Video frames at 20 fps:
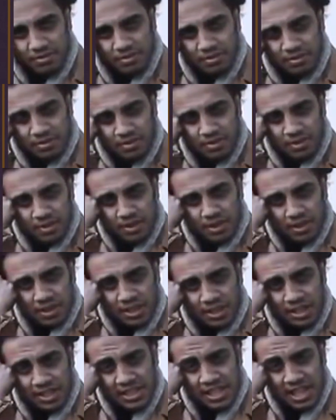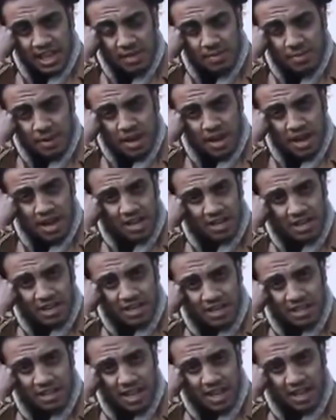ما فهموش موهبتك يعني انا
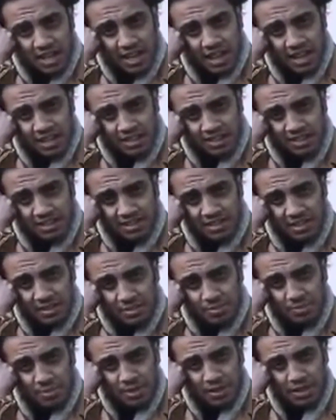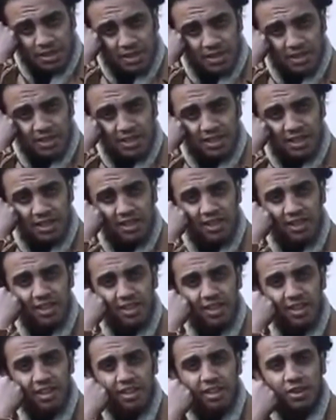كنت انا كنت فاكر ده في الاول ان كل
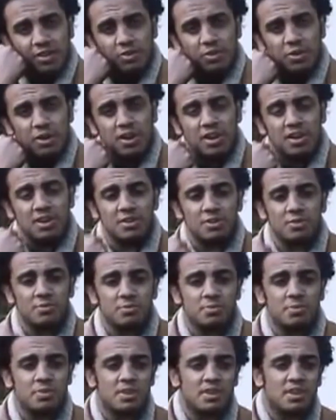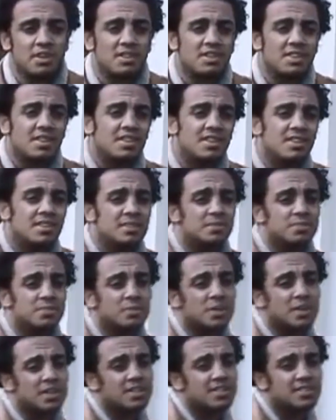الناس في حاجه اسمها اعداء النجاح
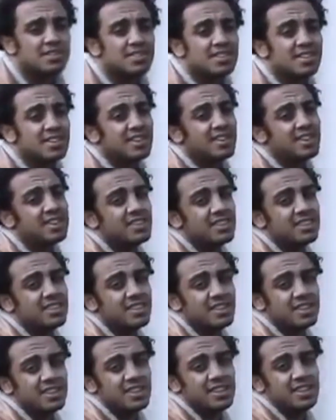فكل ما حد يقول لي لا